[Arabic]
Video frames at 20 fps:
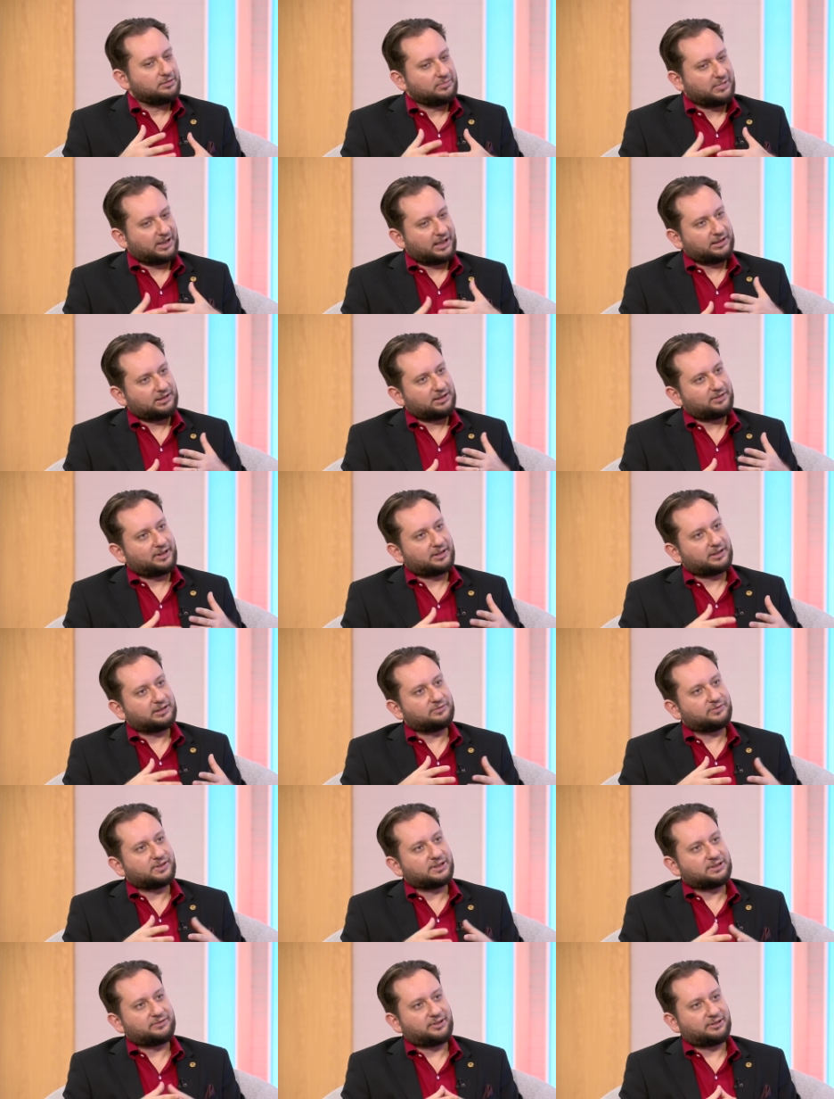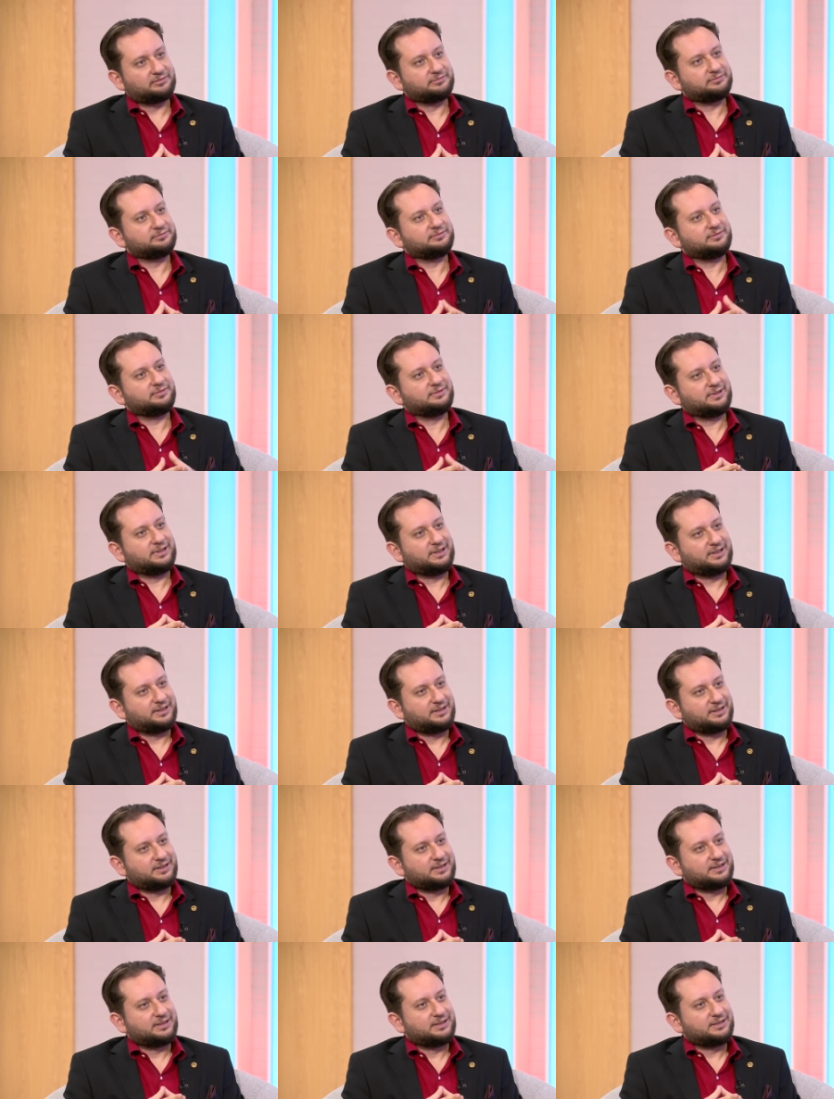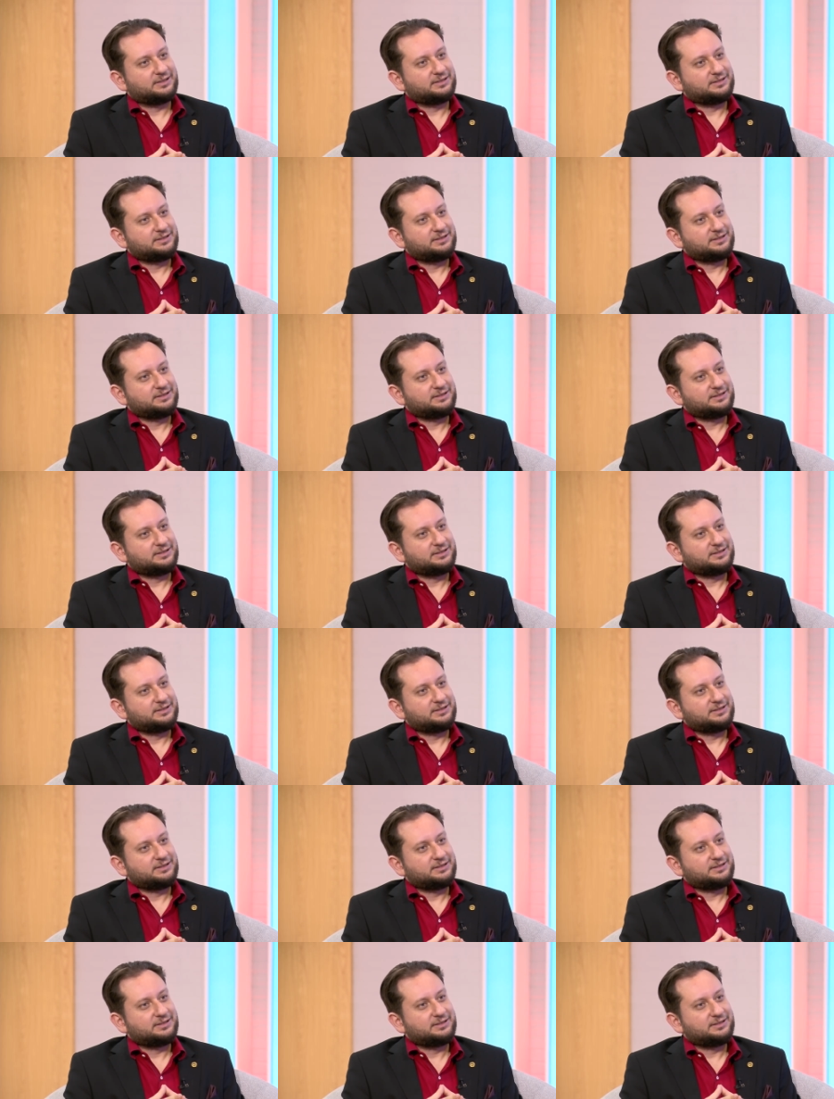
بغيرها كل فتره نعم في